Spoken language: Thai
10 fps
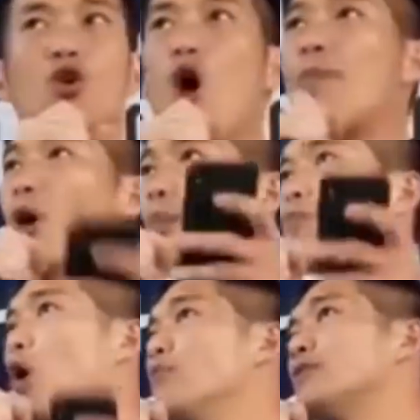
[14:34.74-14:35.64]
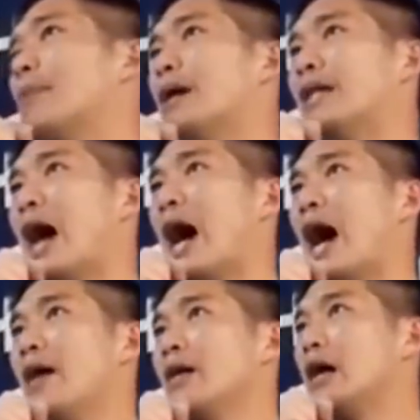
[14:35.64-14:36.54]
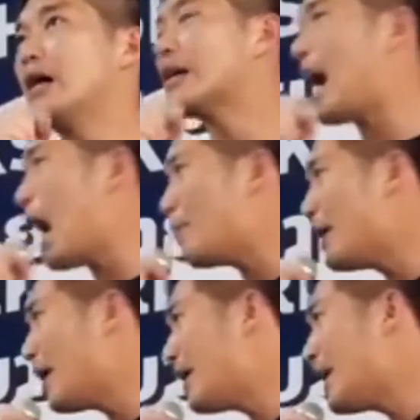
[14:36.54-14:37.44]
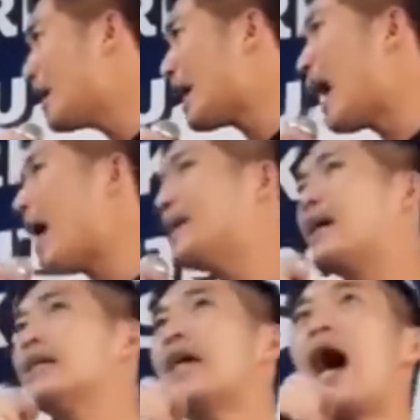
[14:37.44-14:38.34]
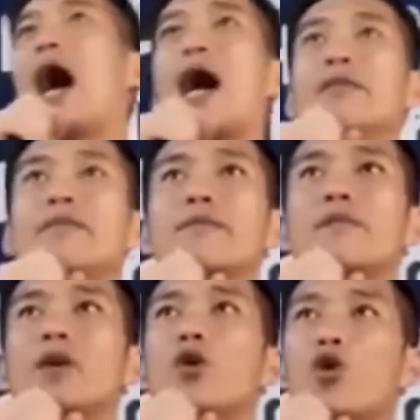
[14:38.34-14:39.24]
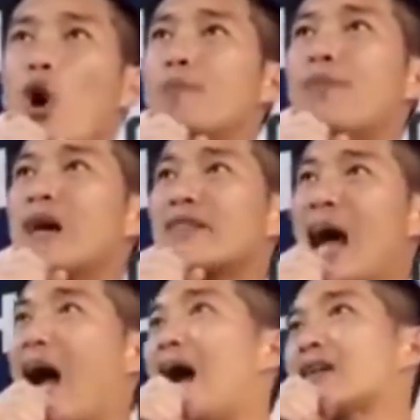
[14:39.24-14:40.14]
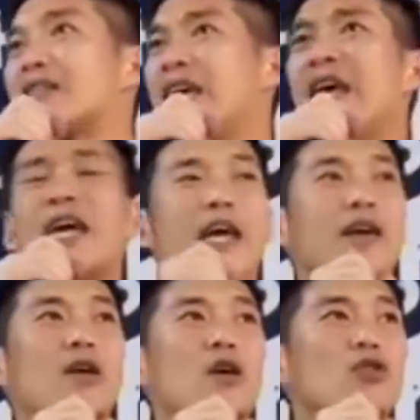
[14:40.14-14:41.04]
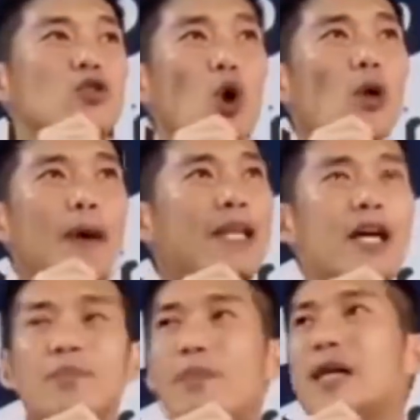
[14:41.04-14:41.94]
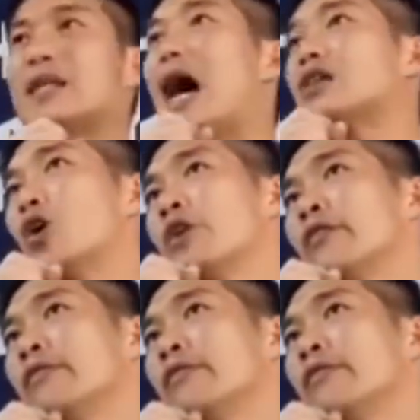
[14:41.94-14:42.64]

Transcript: งบอบรมสัมมนาค่าเบี้ยเลี้ยงค่าเดินทางงบต่างๆที่ส่งไม่ถึงประชาชน